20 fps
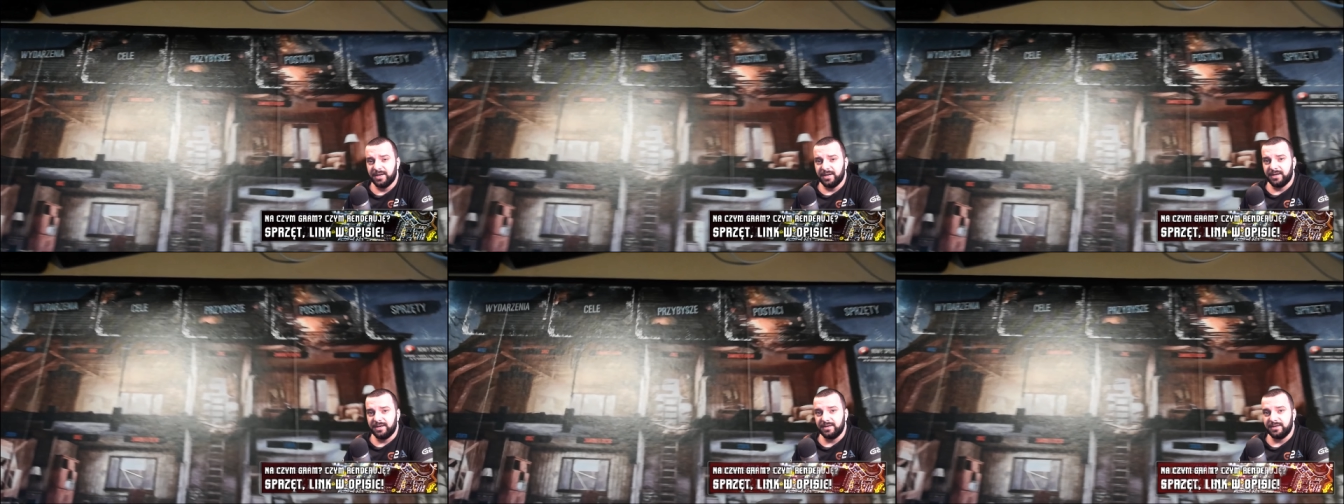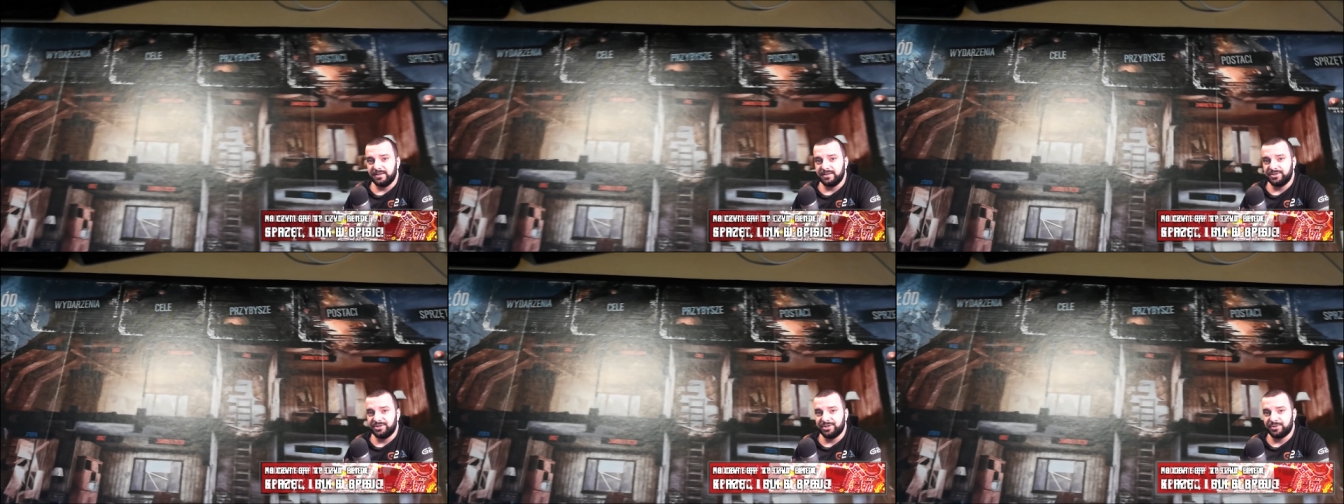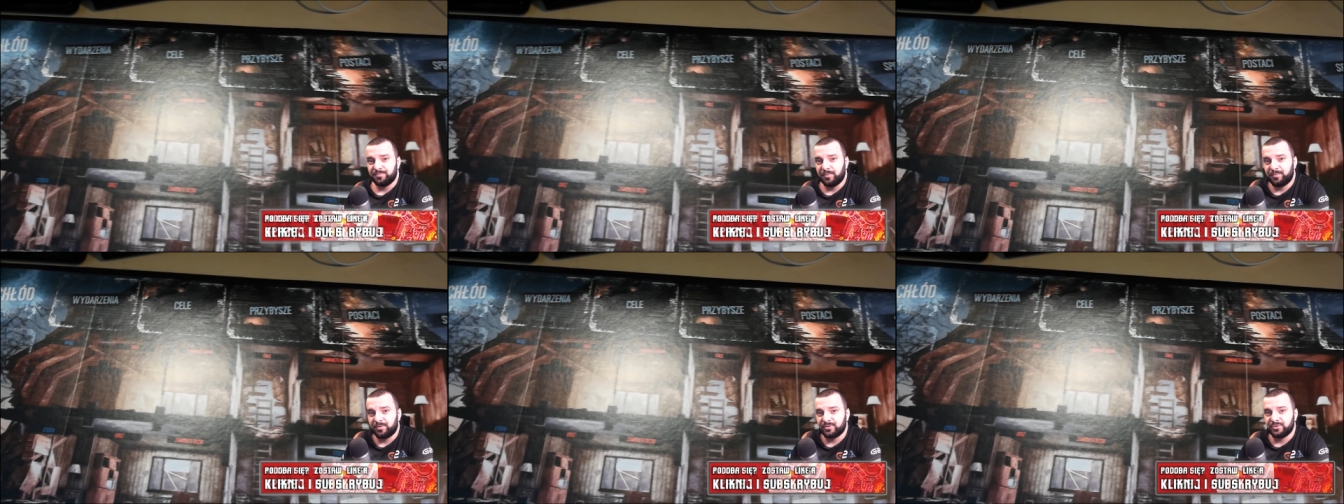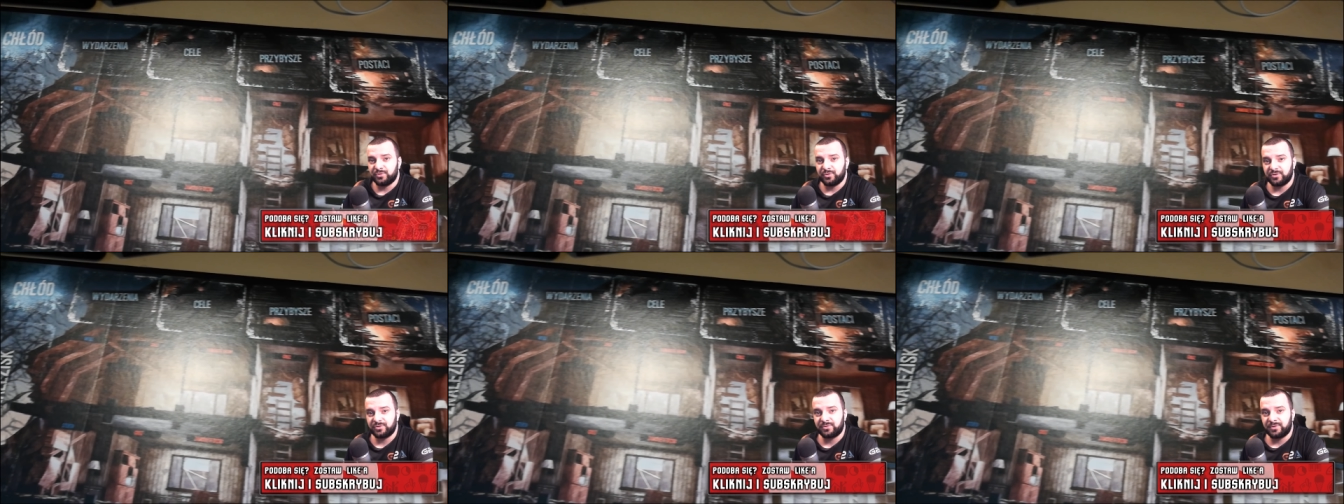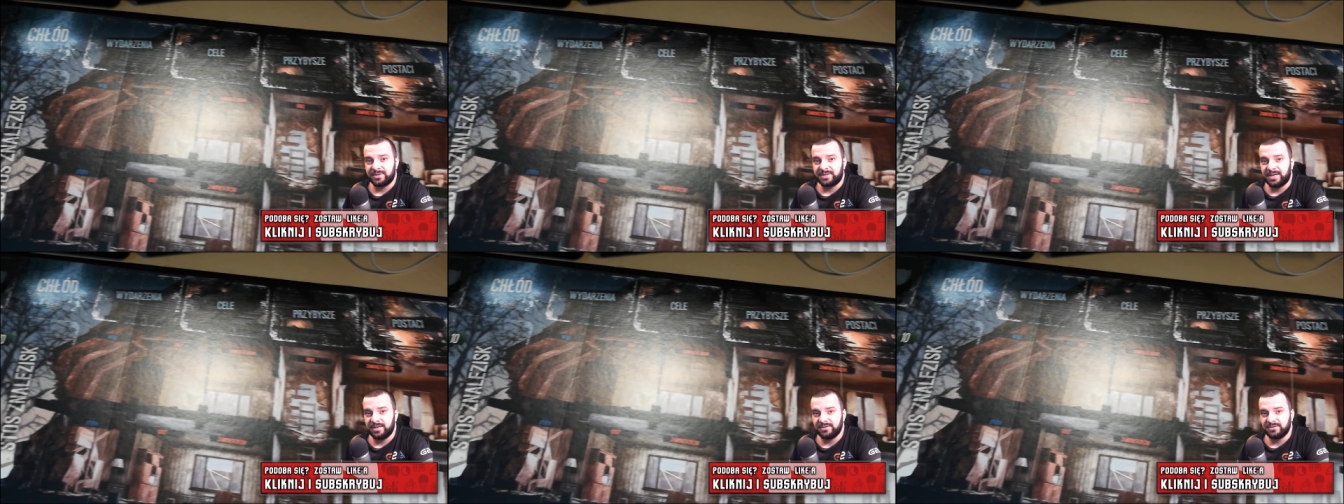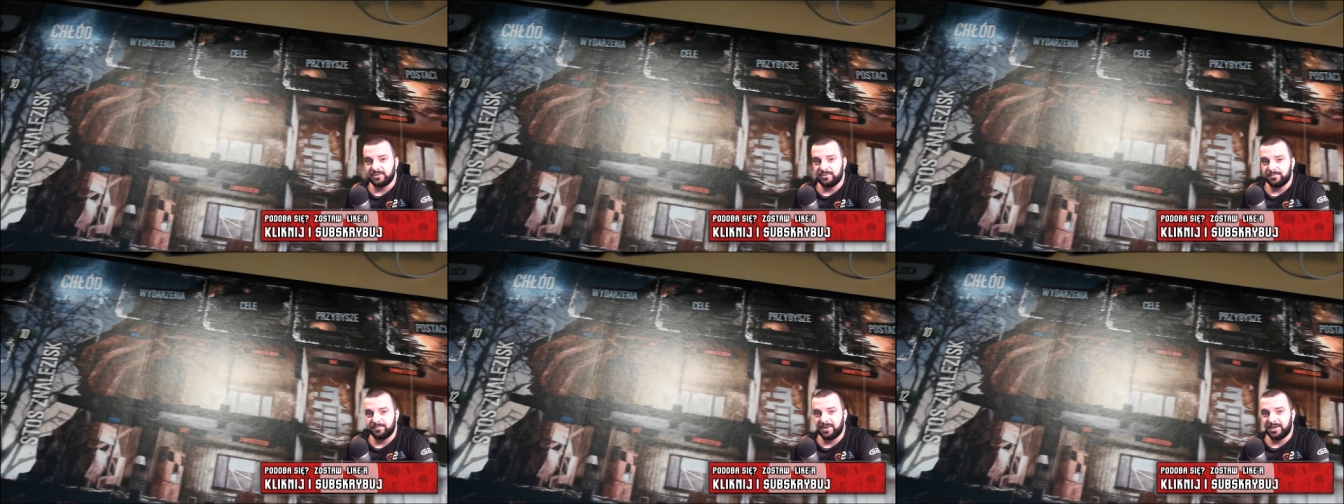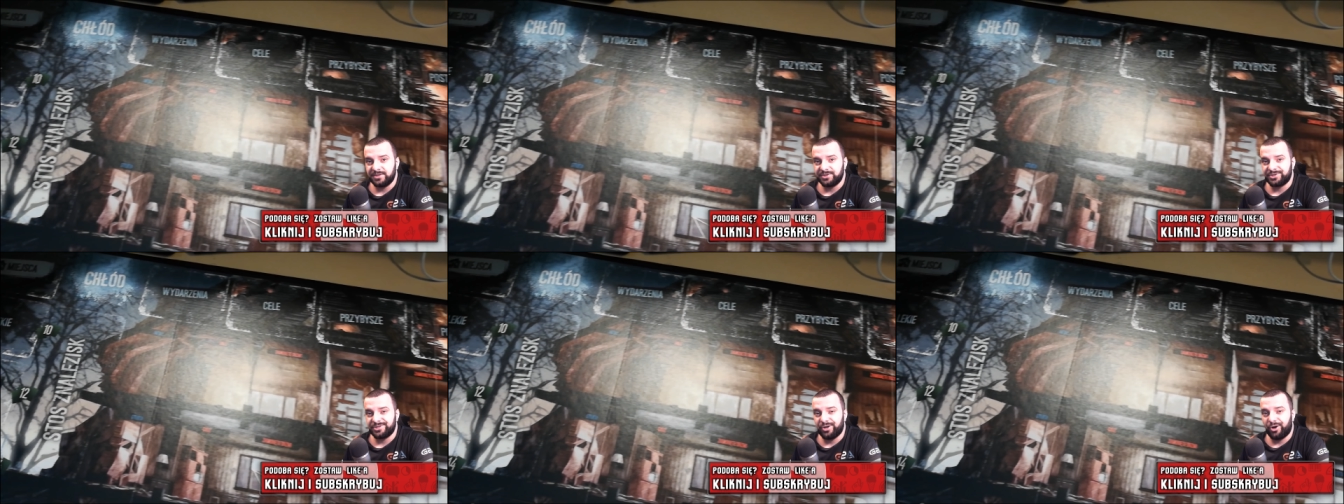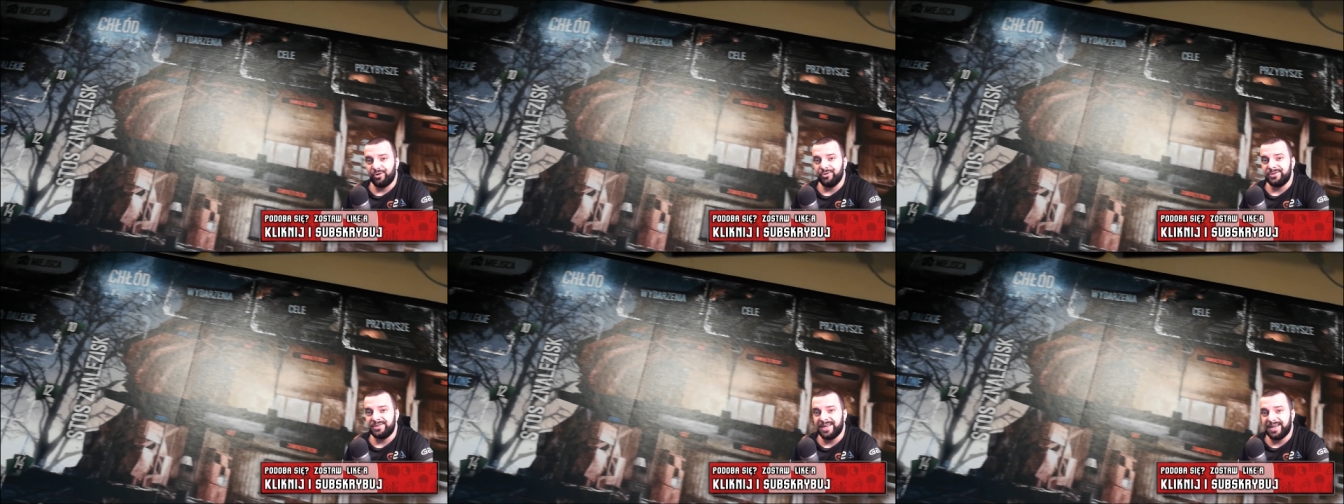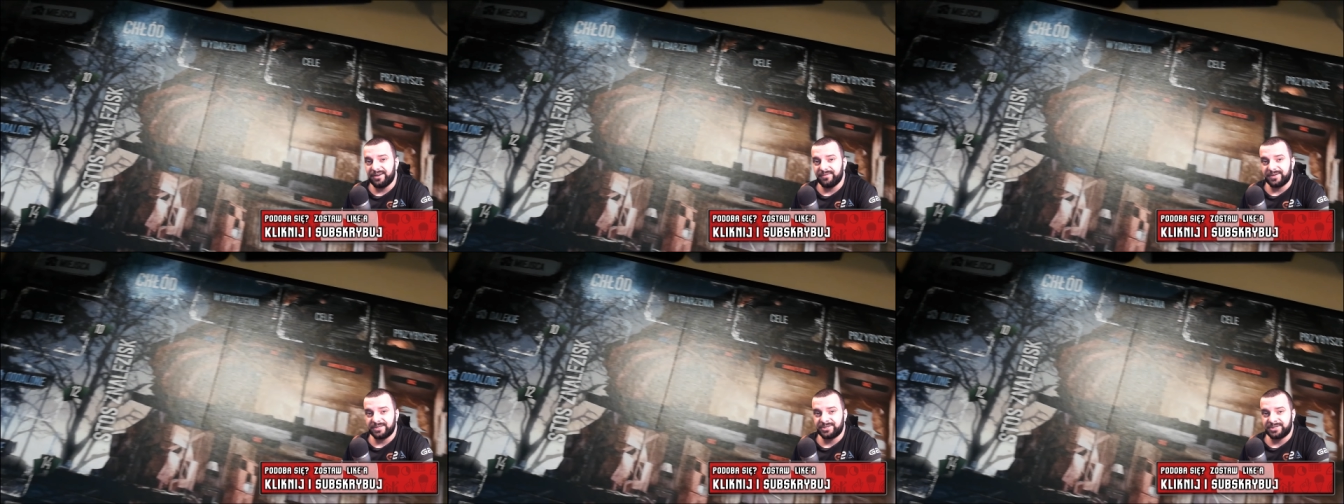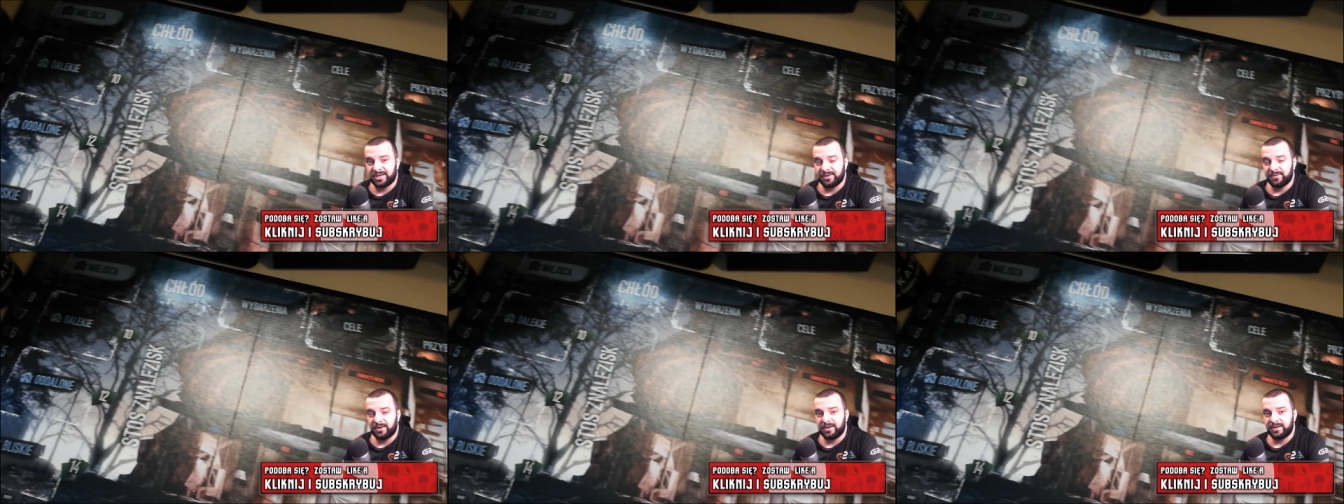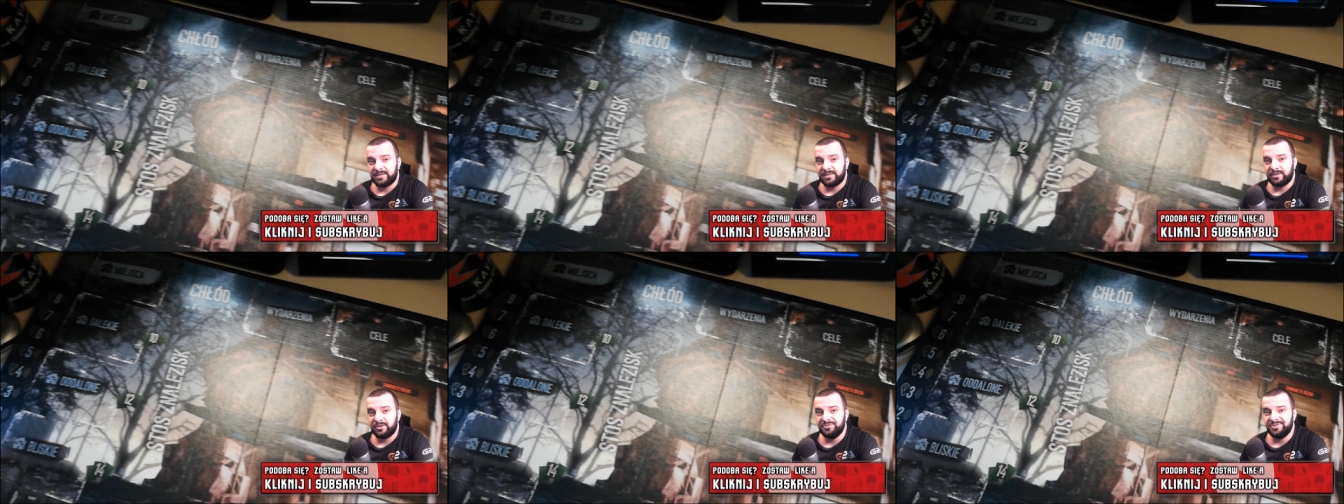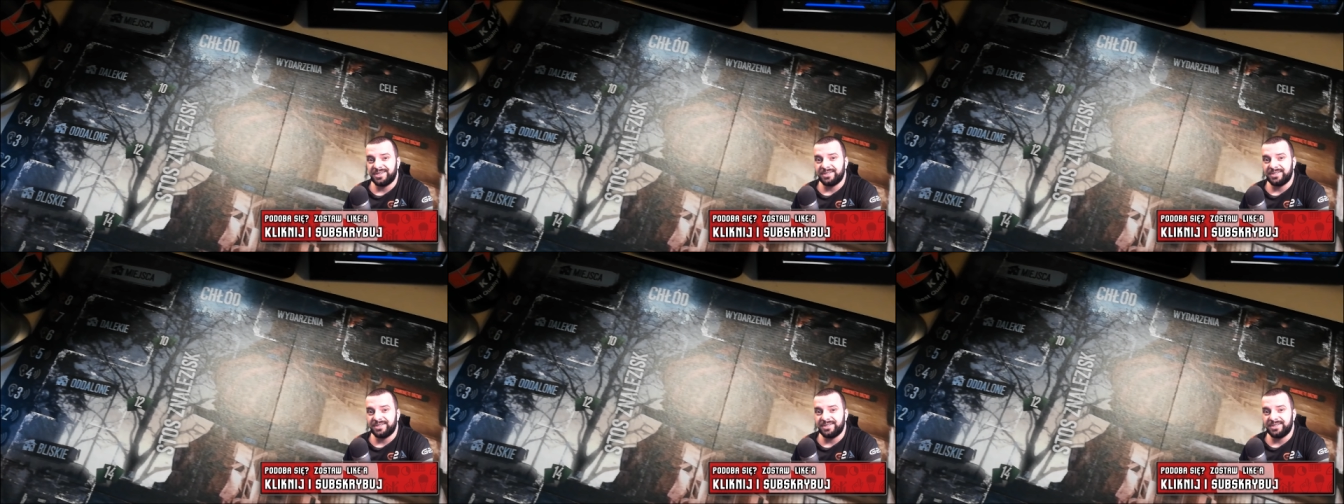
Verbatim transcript: e, gdzieś po prostu rozkładając tą planszę, oderwać kawałek tego